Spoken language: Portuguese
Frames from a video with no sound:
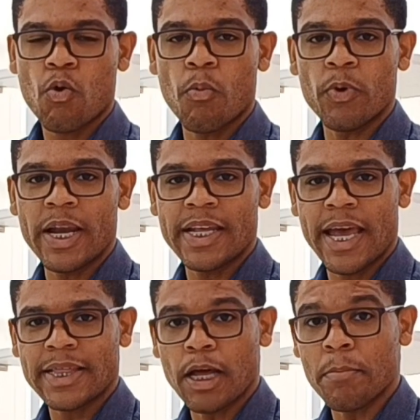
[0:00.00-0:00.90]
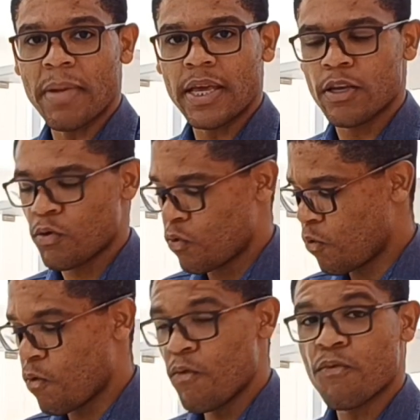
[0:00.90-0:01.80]
como ele é também
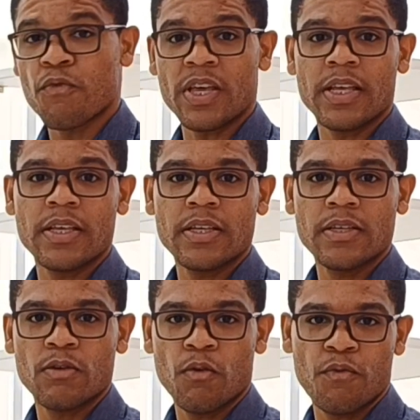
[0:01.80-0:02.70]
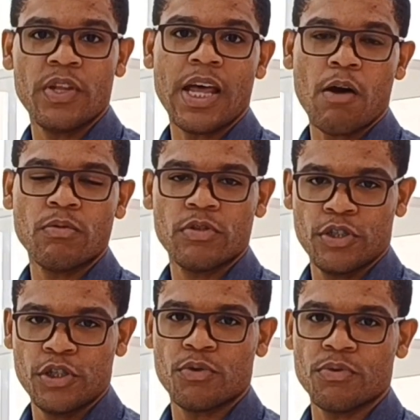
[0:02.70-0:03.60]
o fim, o final
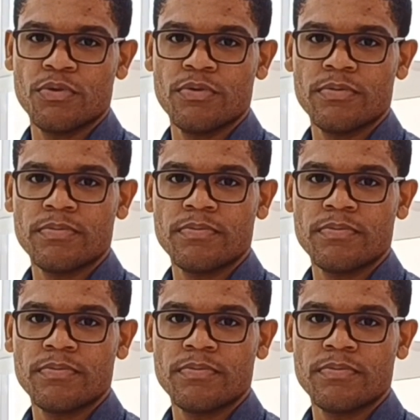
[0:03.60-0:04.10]
de tudo.